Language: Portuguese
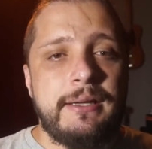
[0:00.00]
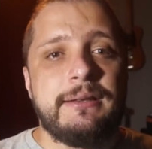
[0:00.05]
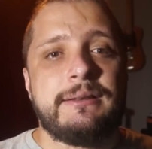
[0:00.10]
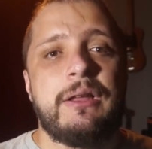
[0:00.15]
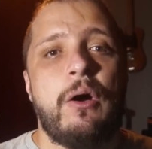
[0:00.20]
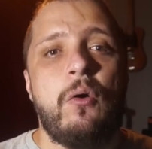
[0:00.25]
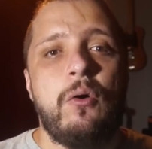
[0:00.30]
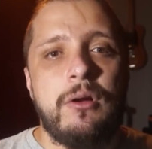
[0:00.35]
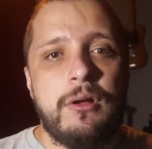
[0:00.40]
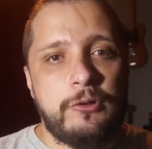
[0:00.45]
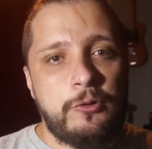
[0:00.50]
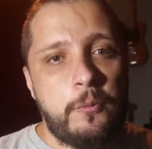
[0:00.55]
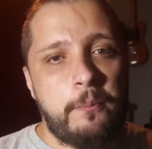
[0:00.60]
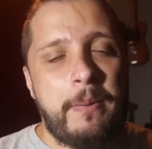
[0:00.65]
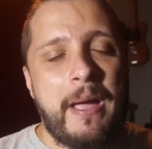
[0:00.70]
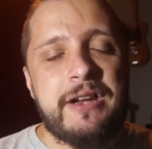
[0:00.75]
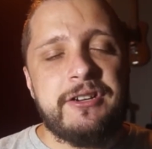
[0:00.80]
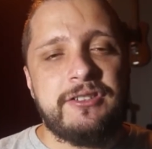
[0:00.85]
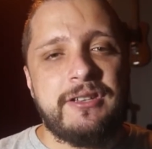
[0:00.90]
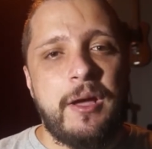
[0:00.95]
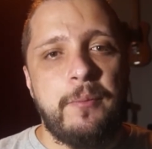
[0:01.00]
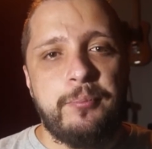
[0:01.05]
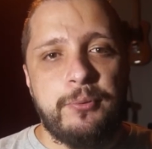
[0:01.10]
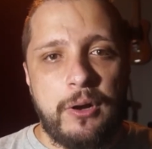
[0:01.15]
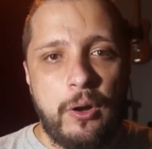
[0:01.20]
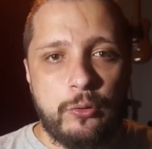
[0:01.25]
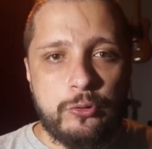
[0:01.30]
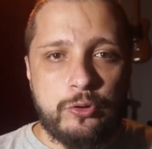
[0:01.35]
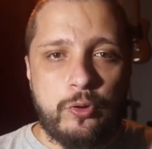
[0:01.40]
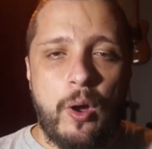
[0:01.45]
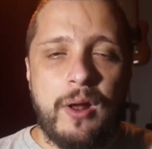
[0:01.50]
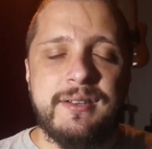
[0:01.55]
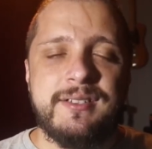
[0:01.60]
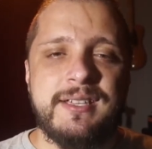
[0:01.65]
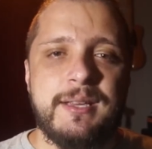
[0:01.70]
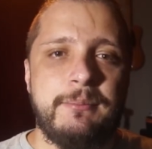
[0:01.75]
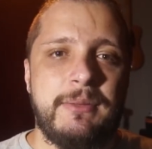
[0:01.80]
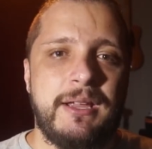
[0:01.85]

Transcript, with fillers: Então, não perde tempo não, torne-se